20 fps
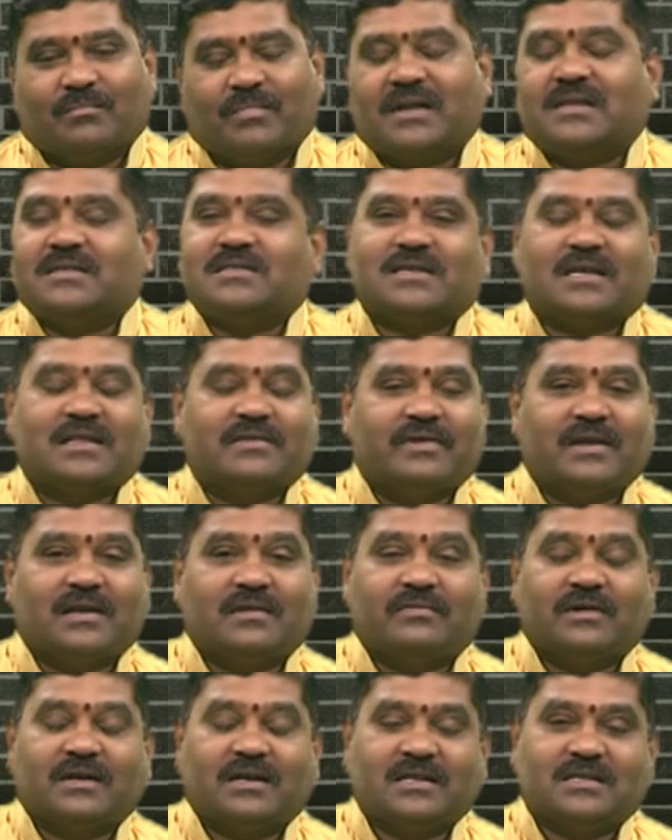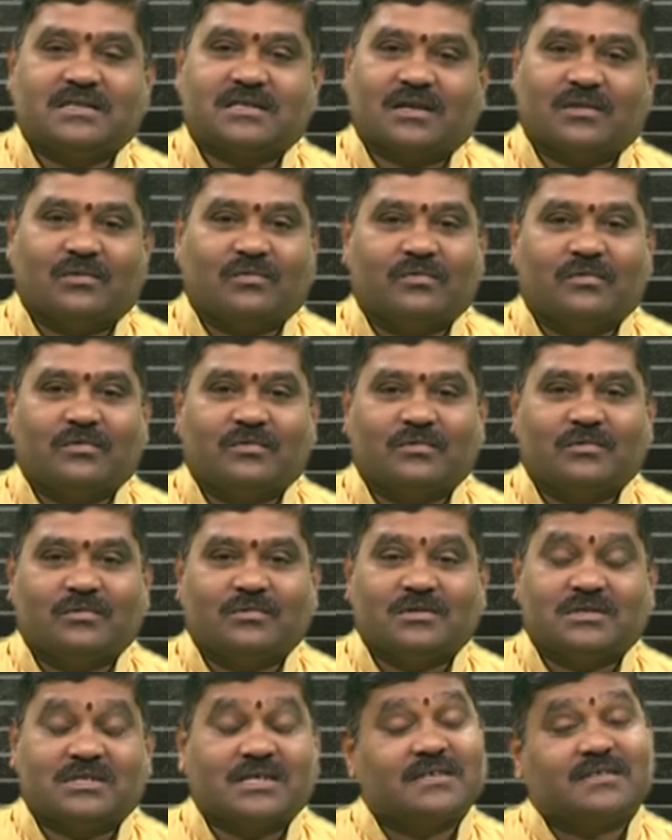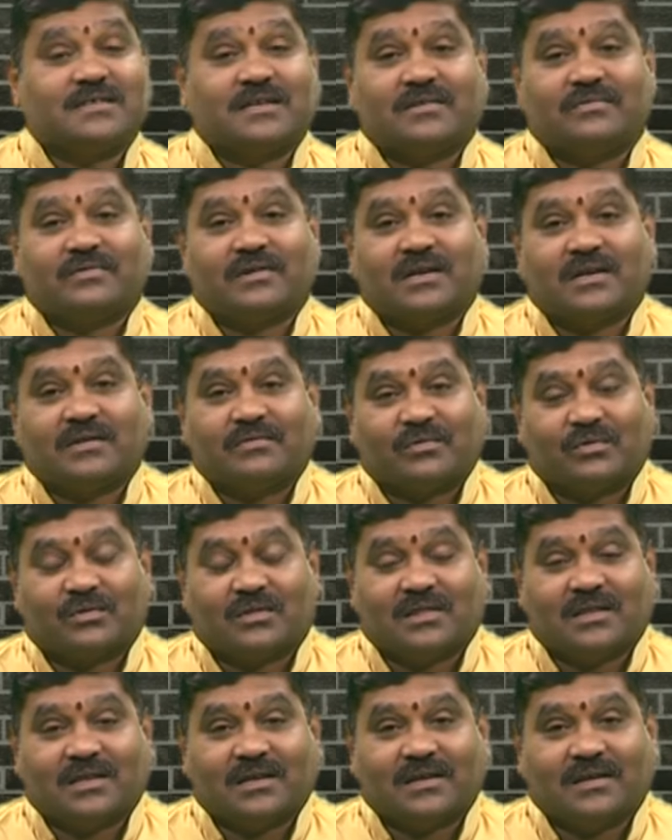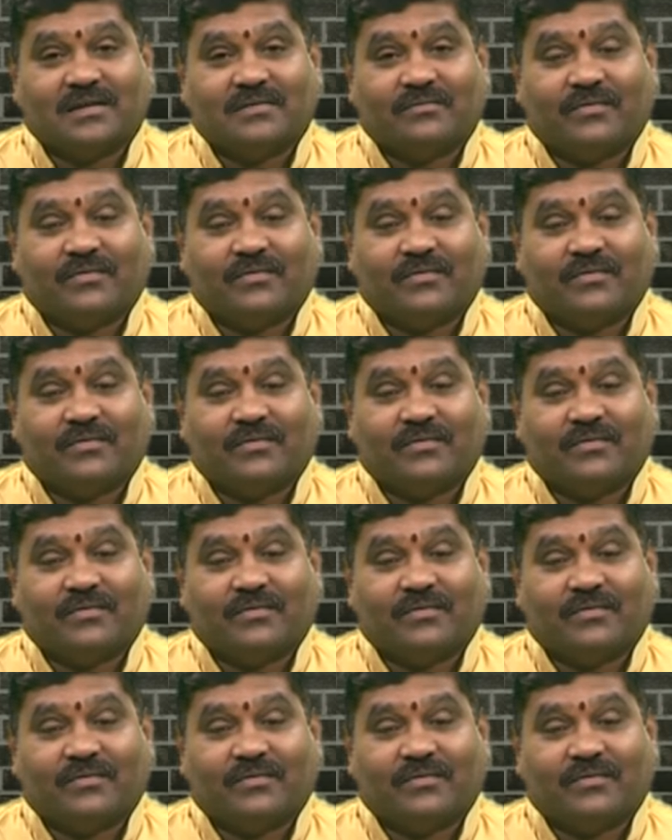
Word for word: మనం చదివేటువంటి చదువు చేసేటువంటి వృత్తి